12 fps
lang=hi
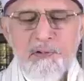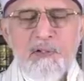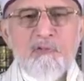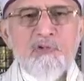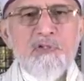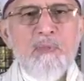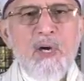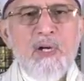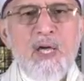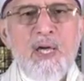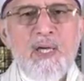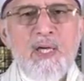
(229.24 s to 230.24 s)
ये वो
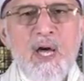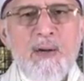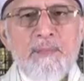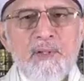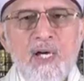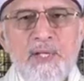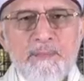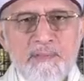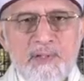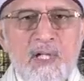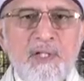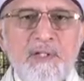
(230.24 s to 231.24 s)
ज़माना है आपका
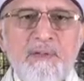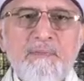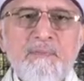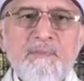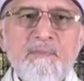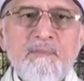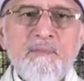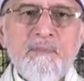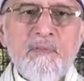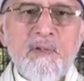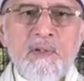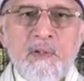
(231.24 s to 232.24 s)
इब्तदाई
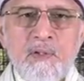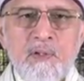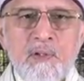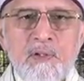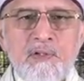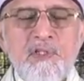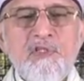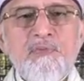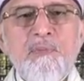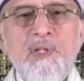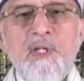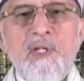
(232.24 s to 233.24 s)

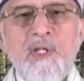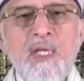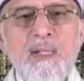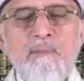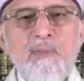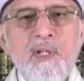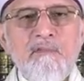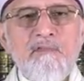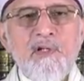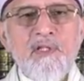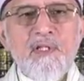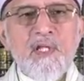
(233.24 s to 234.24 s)
जिसमें इल्म बिल
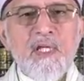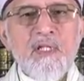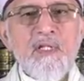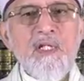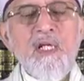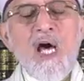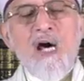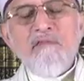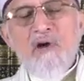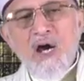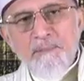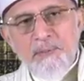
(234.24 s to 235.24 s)
वही के
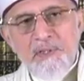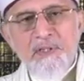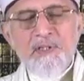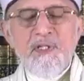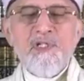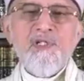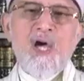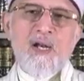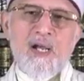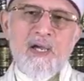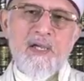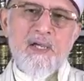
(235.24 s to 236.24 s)
अलावा भी
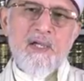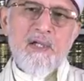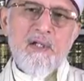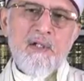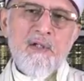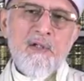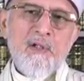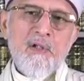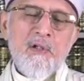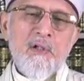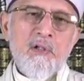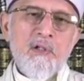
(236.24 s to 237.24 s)
इशारा है
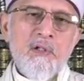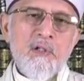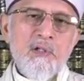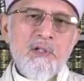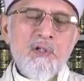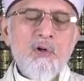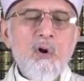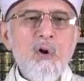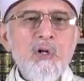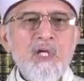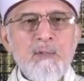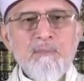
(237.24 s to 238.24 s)
एक
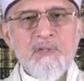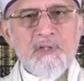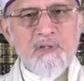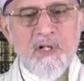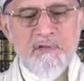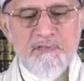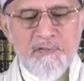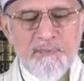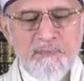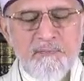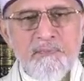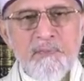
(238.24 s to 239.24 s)
और इल्म की तरफ
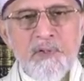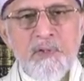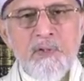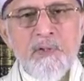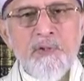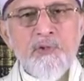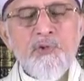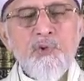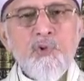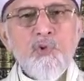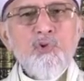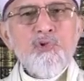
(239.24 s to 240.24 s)

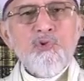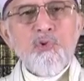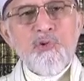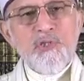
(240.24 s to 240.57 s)
जो रुश्द